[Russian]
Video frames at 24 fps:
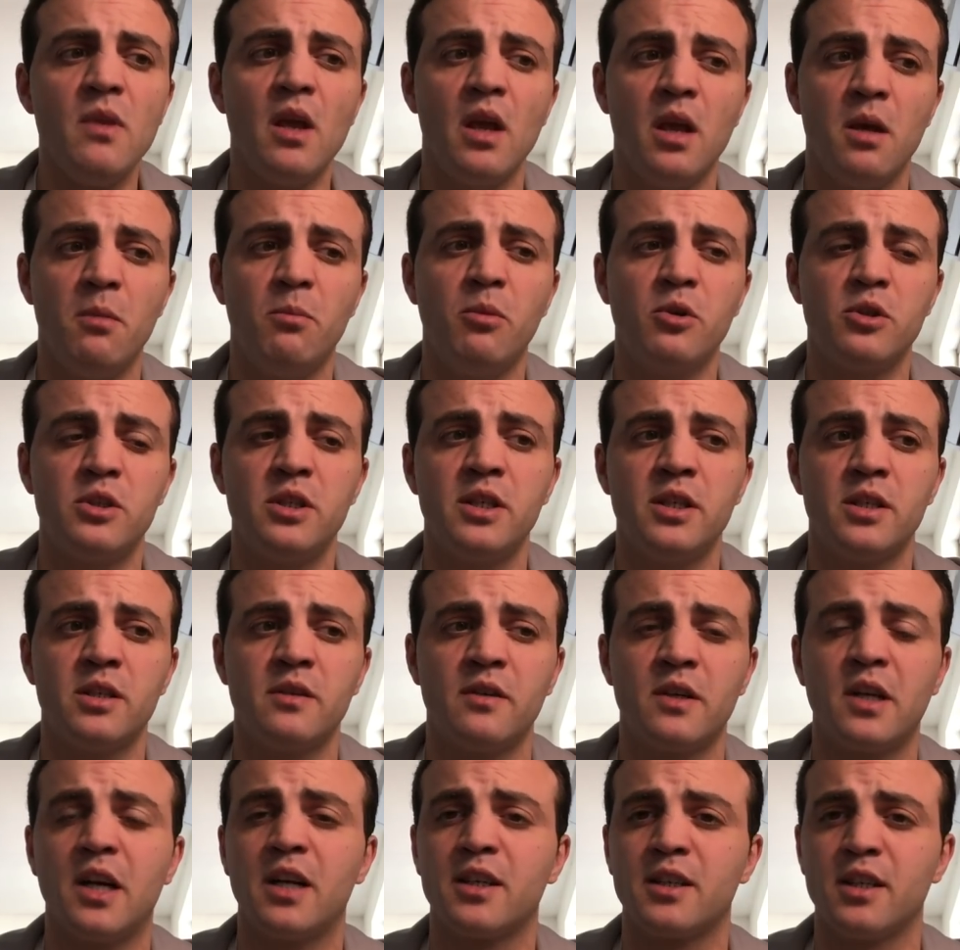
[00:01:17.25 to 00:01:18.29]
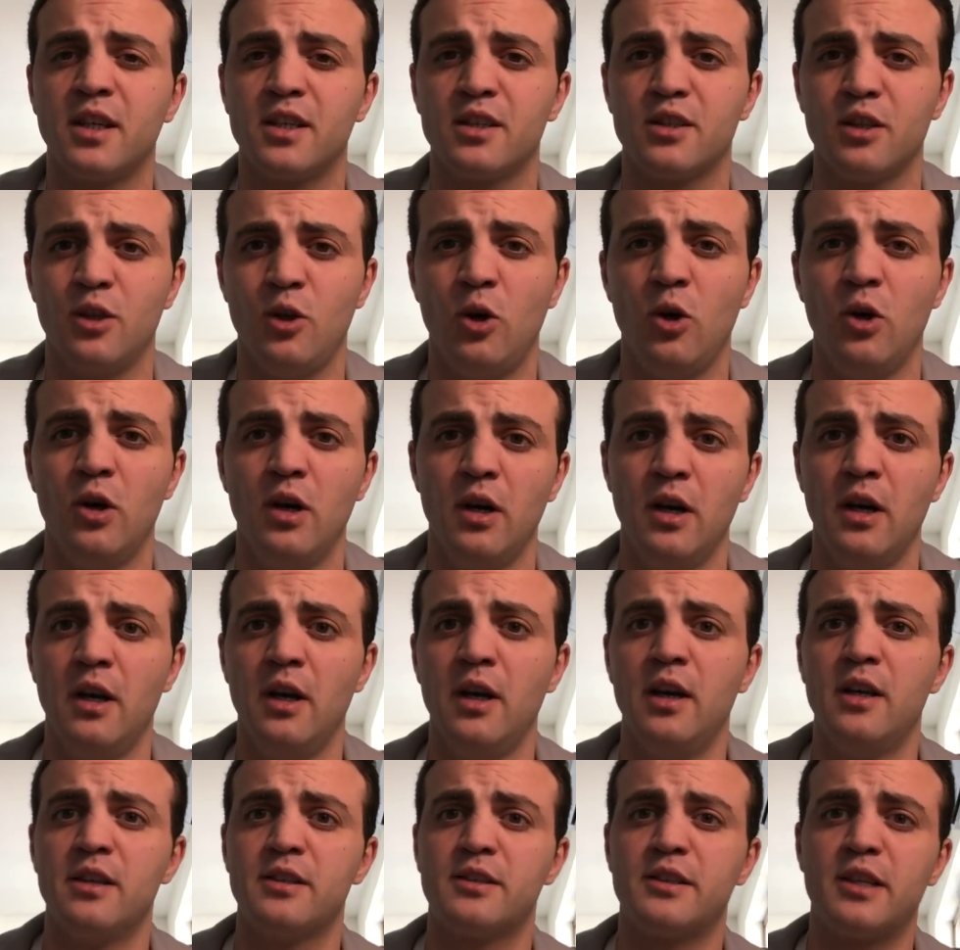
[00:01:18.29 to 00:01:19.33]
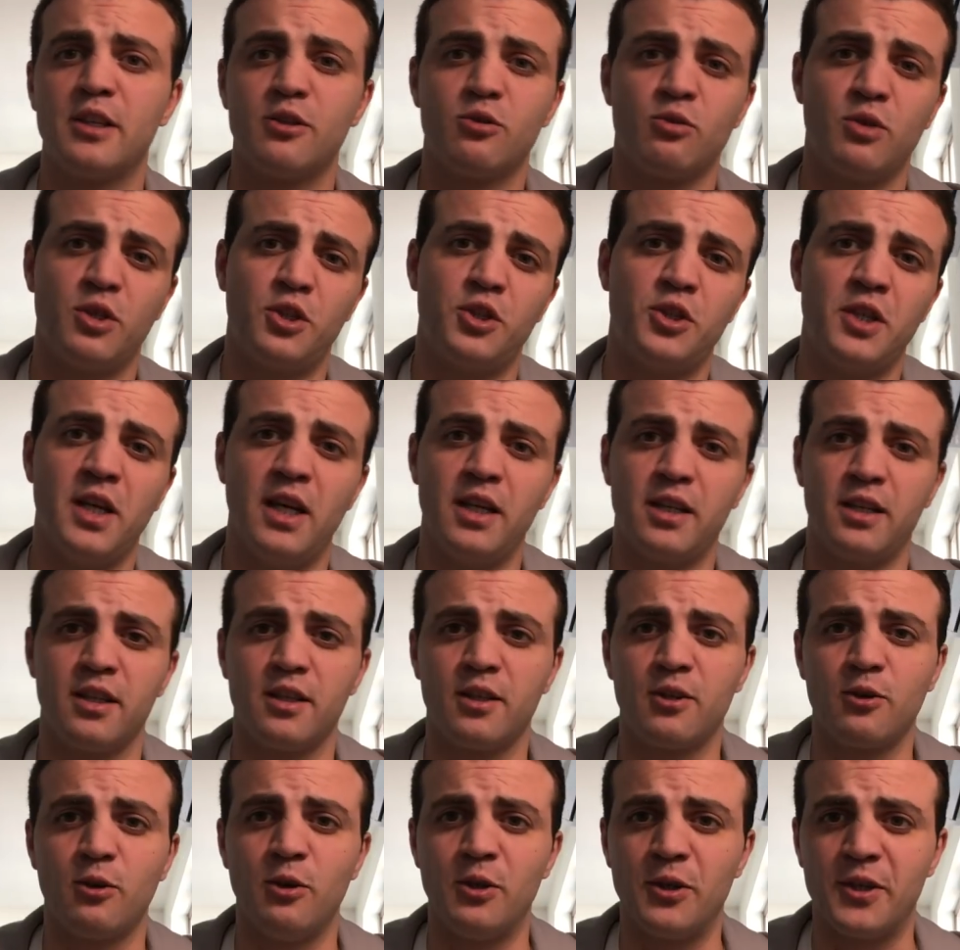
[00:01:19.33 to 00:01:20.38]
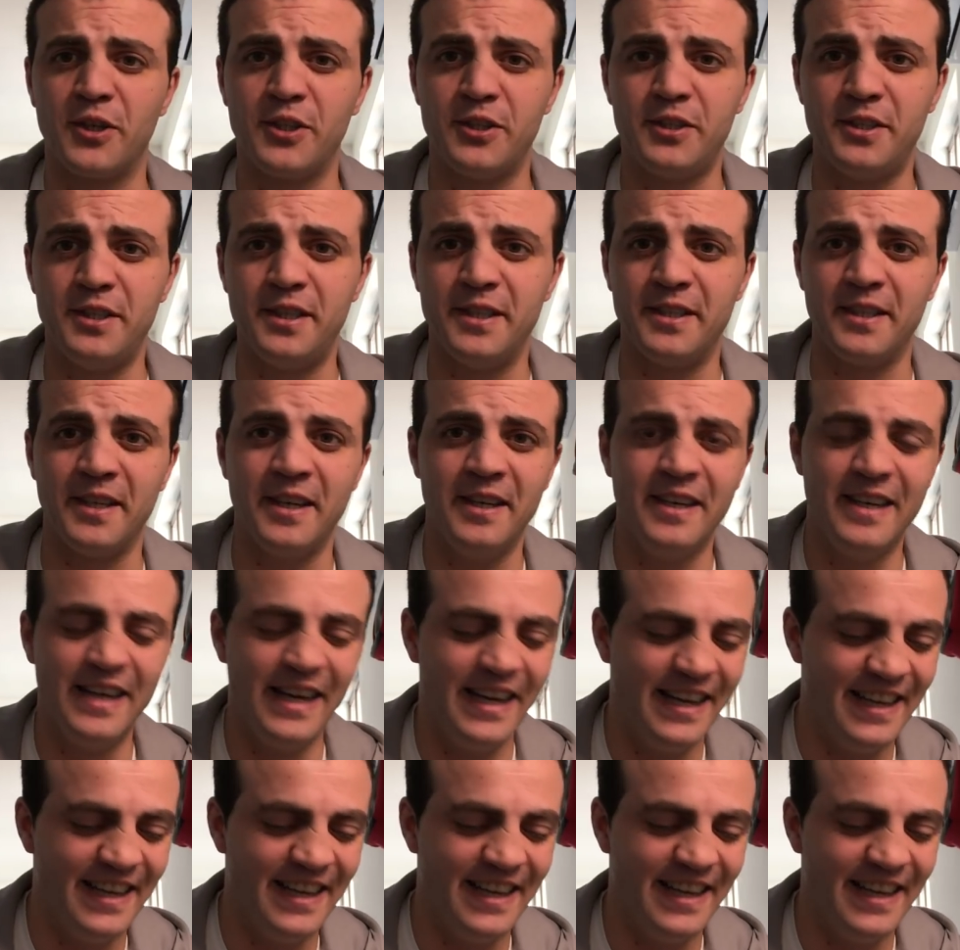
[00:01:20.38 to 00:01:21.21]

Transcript: И после этого, как назло, сразу начинает этот коин расти. Да?